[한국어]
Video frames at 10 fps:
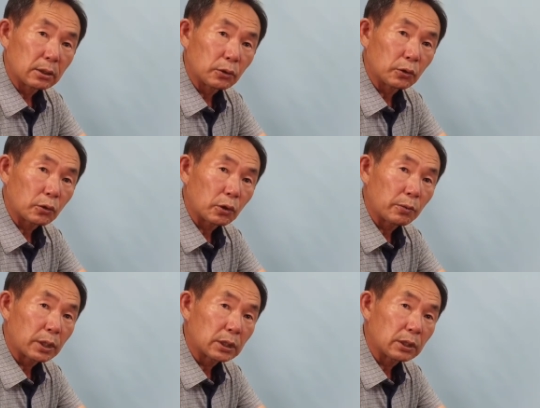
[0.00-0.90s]
이 정도
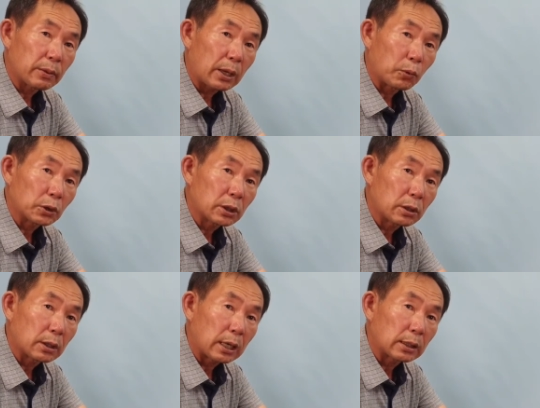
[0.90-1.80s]
되면 지금 한 5천
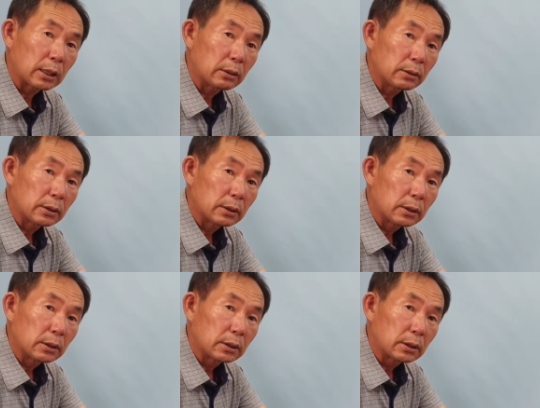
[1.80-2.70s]
원 하는 거예요?
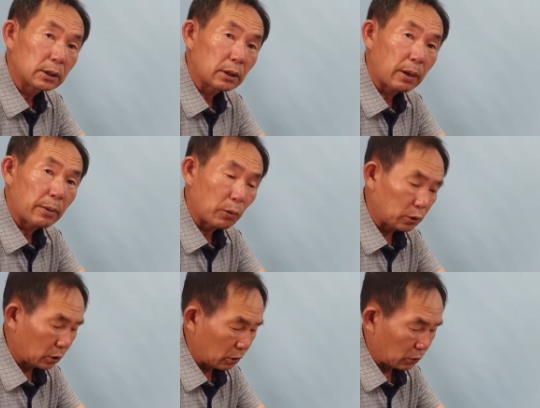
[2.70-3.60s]
지금 아마
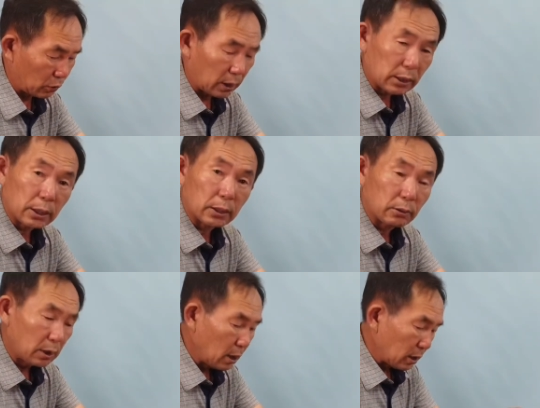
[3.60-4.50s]
5천 원 정도 할 거예요.
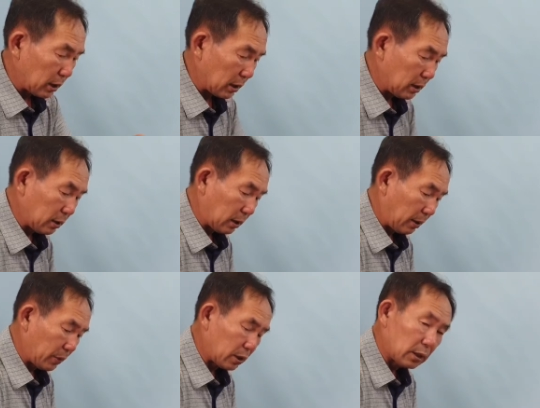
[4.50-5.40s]
자, 이것
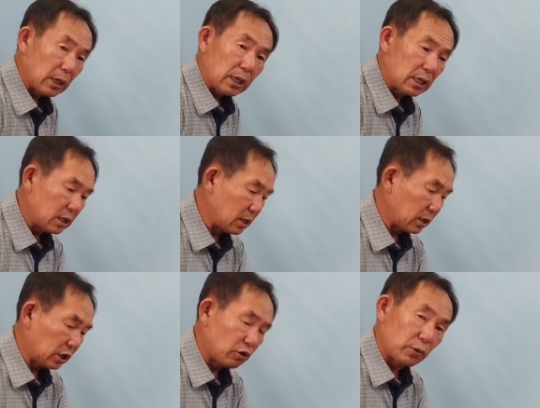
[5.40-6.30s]
하면은
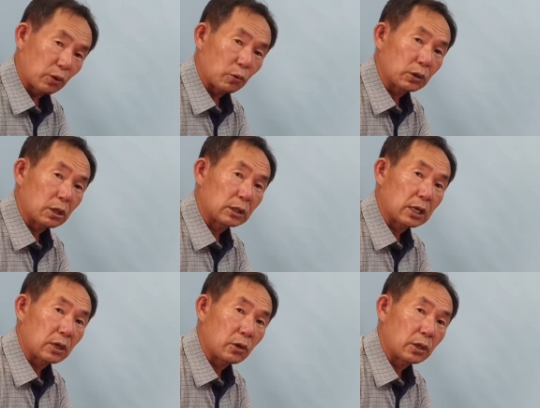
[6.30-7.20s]
1년 키우면 5천
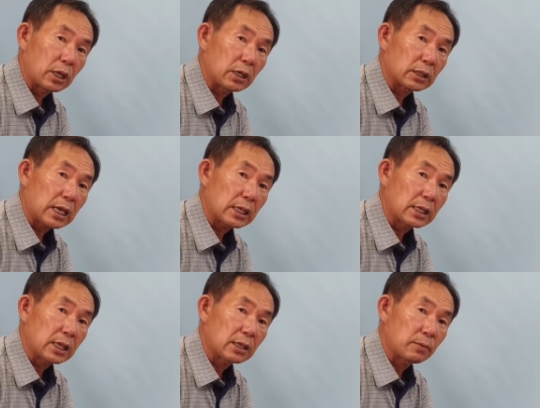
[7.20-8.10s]
원짜리 되는데 이거
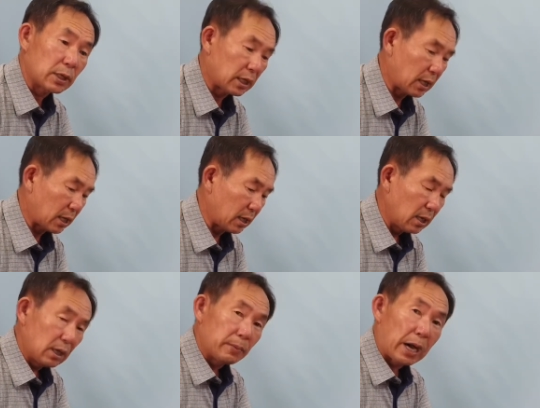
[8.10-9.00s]
사시겠습니까?
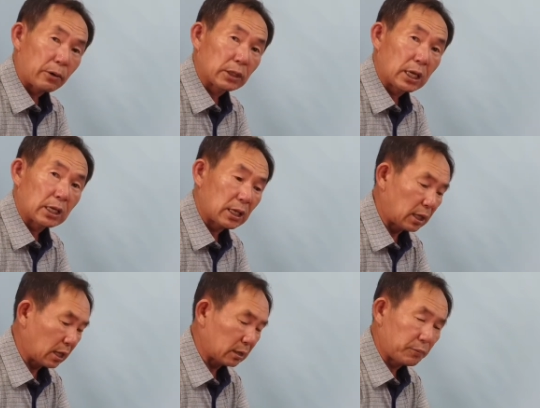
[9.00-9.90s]
만 원짜리
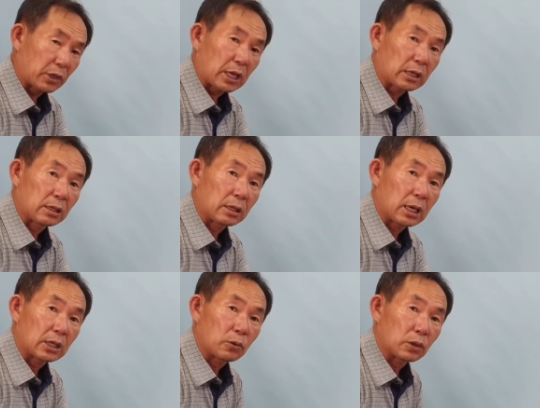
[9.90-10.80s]
사다 몇 개
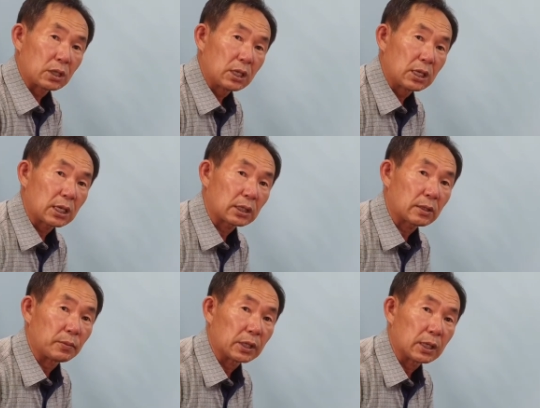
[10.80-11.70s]
끊어가지고 늘리게
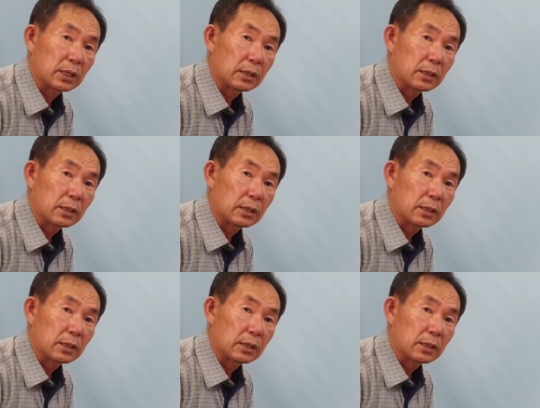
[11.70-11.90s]
습니까